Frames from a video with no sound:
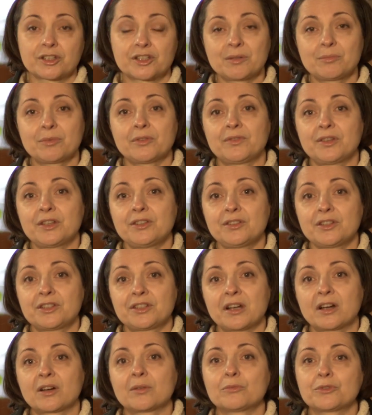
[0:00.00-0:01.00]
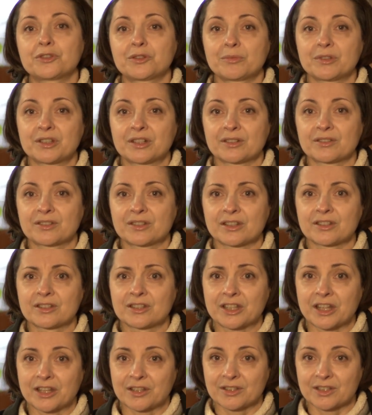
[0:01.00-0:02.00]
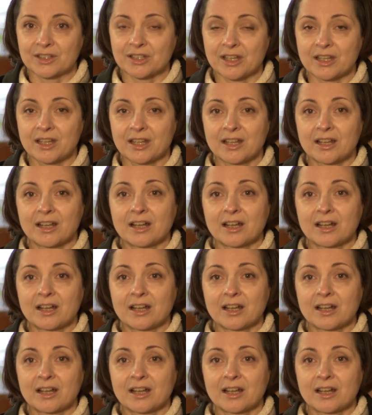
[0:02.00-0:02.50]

trzeba wiedzieć, jaka musi być konsystencja.